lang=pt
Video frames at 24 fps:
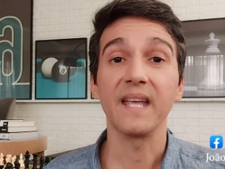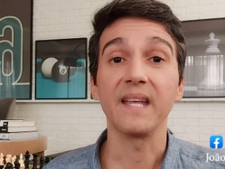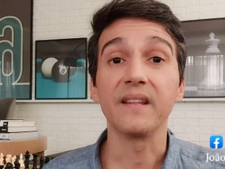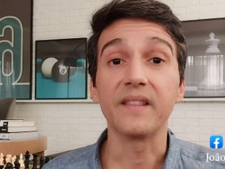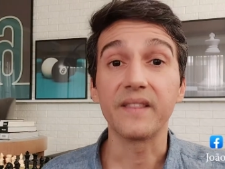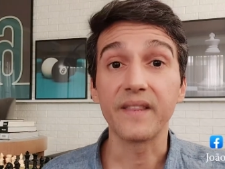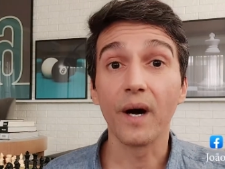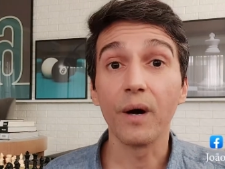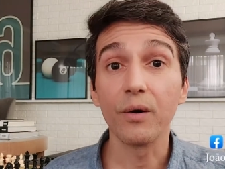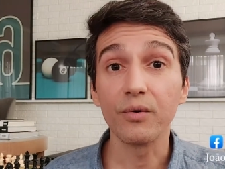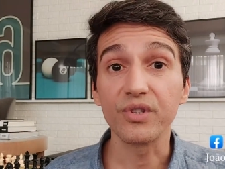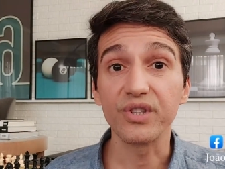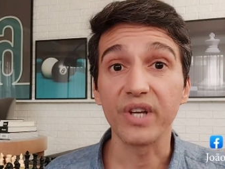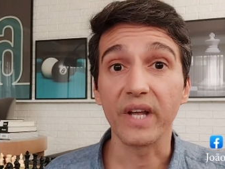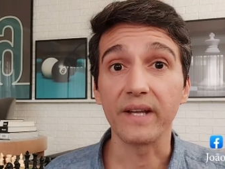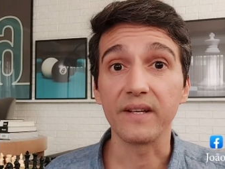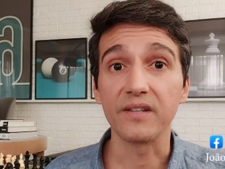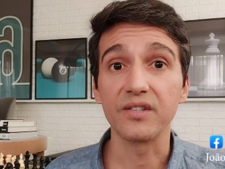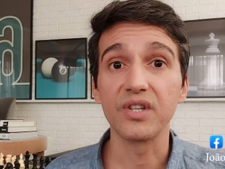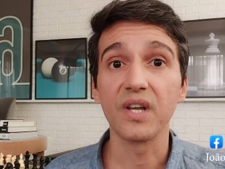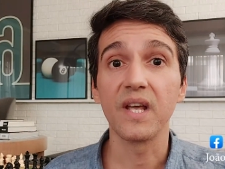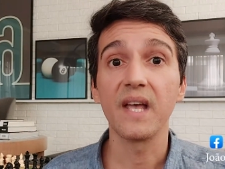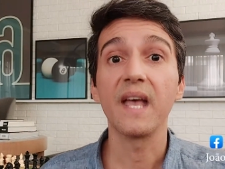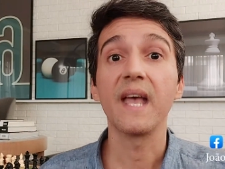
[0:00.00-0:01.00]
Então,
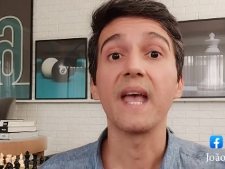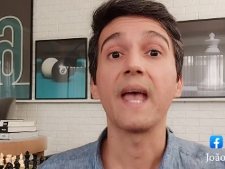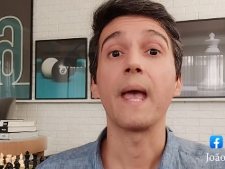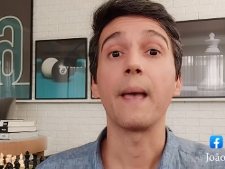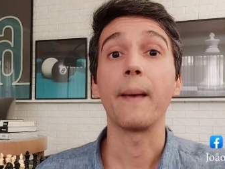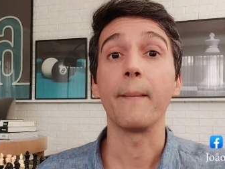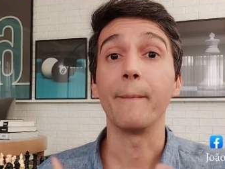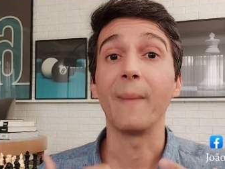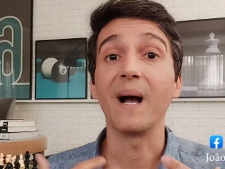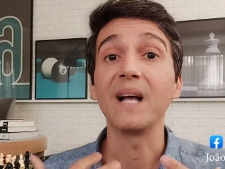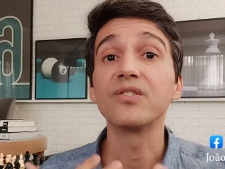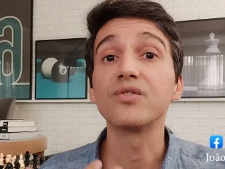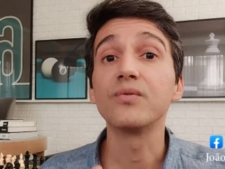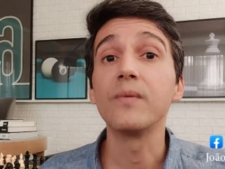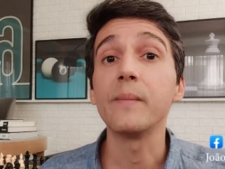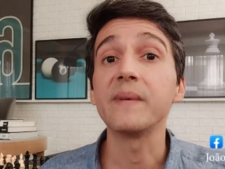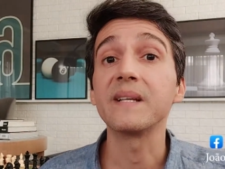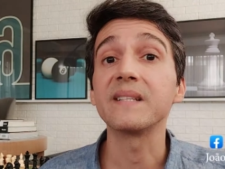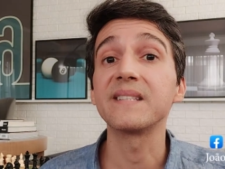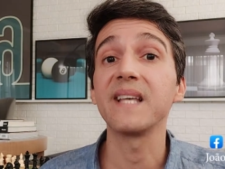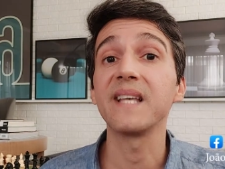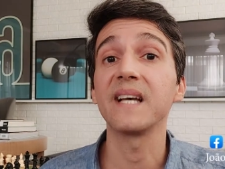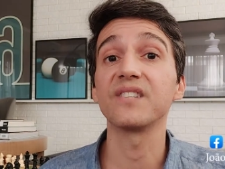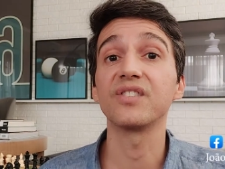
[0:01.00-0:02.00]
gente, mais uma
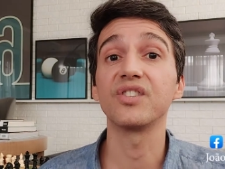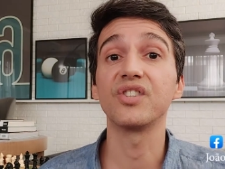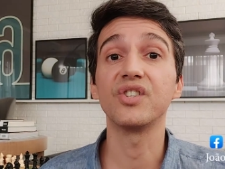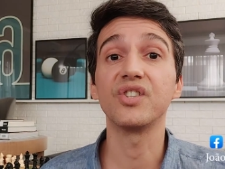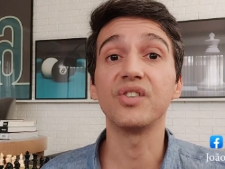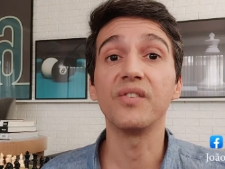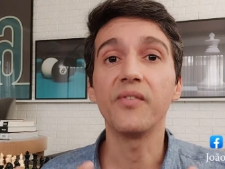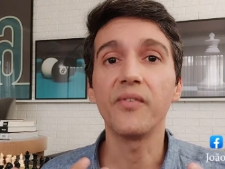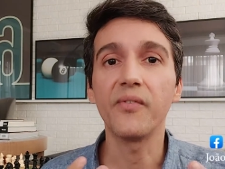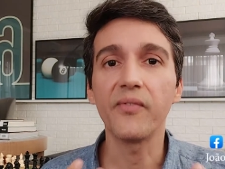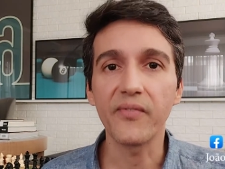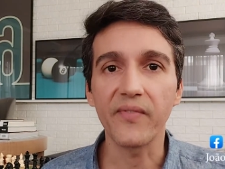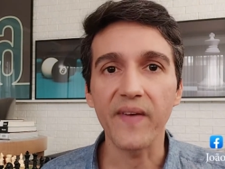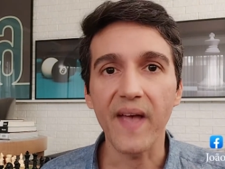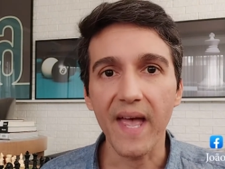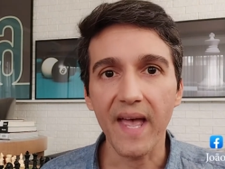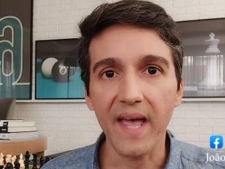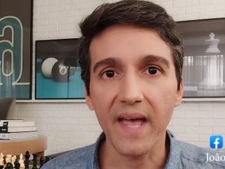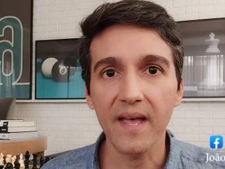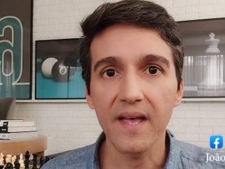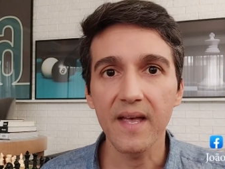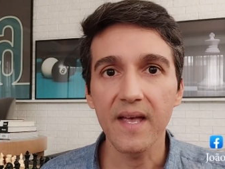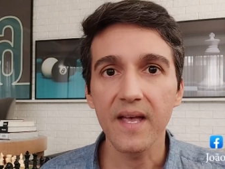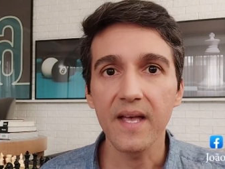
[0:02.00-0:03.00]
mensagem de fé,
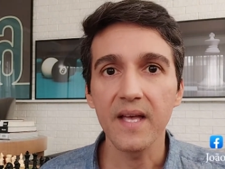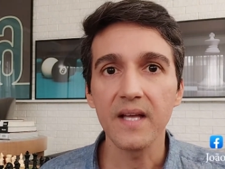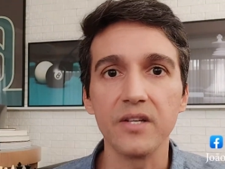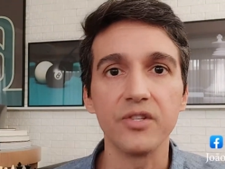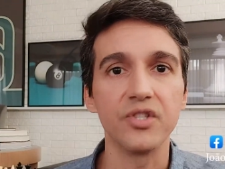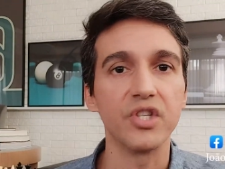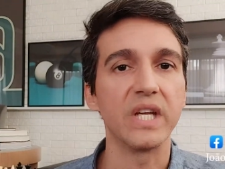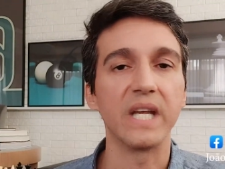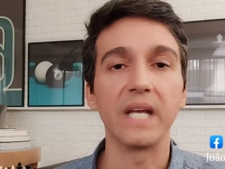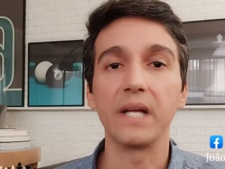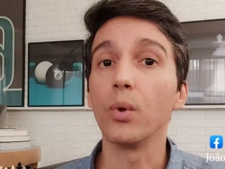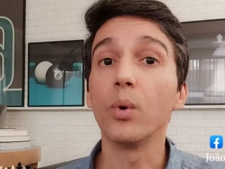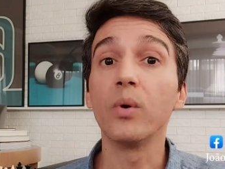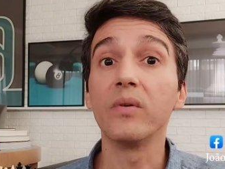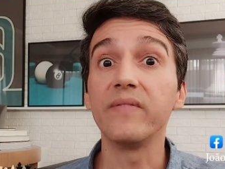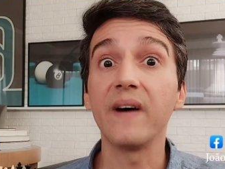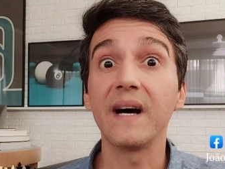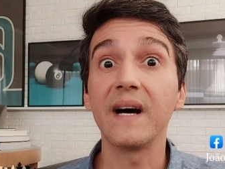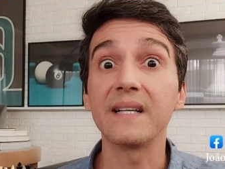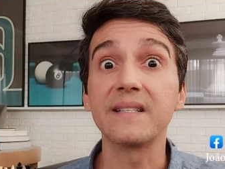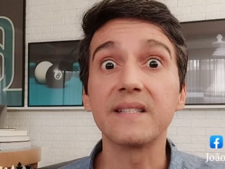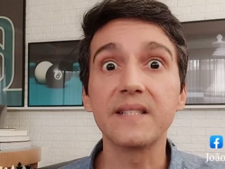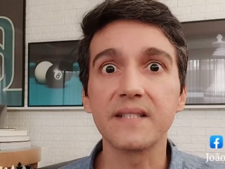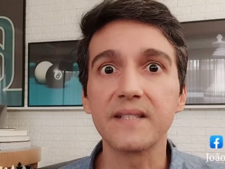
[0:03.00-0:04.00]
de
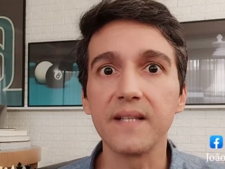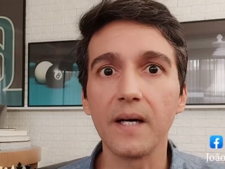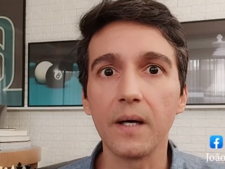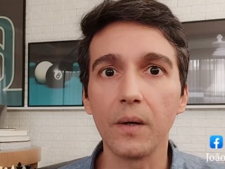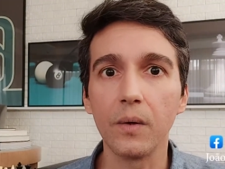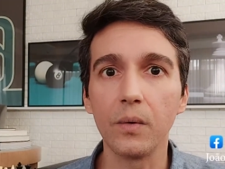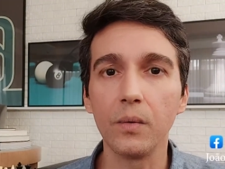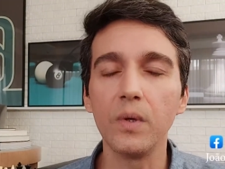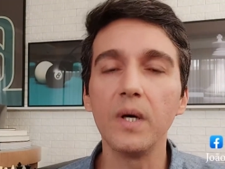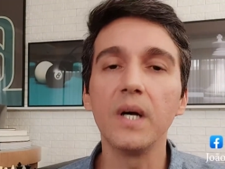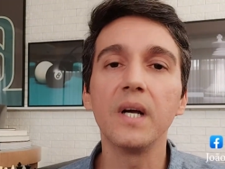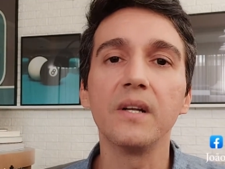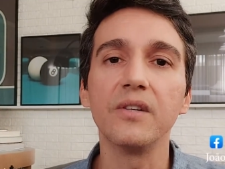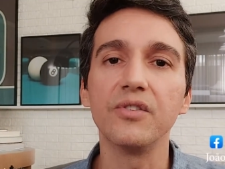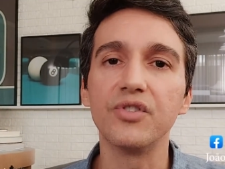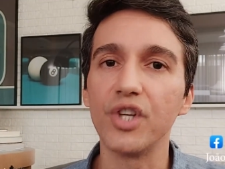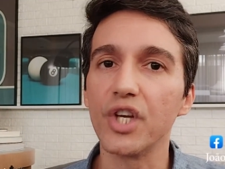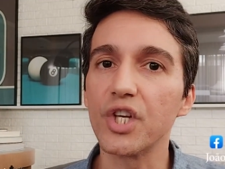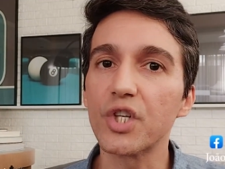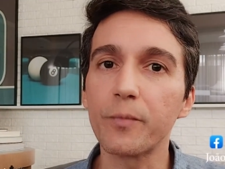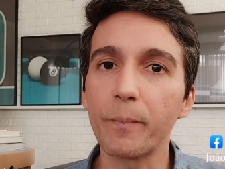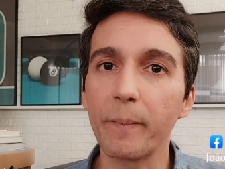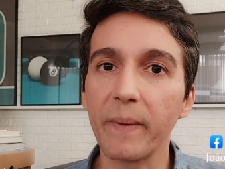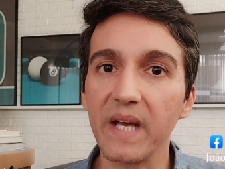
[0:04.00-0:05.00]
renovação, de
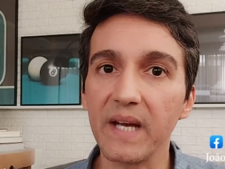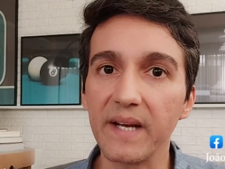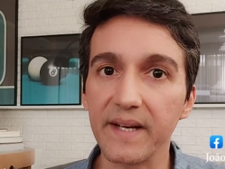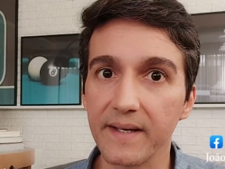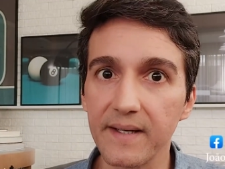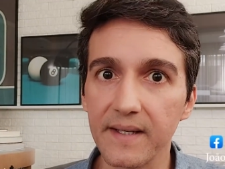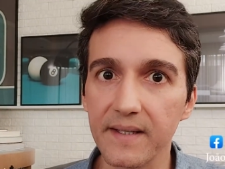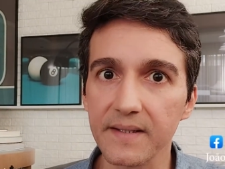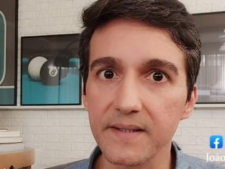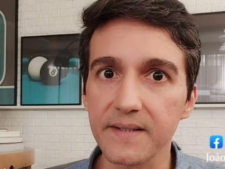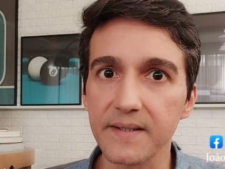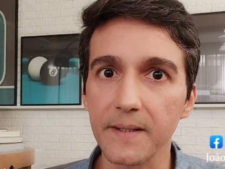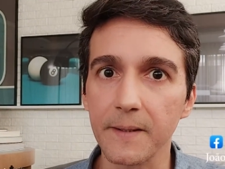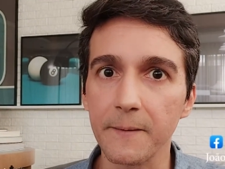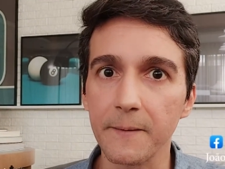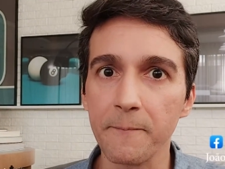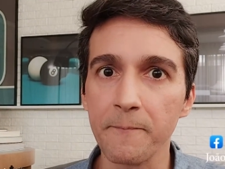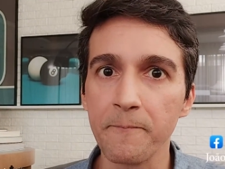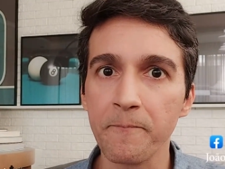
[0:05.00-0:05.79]
esperança.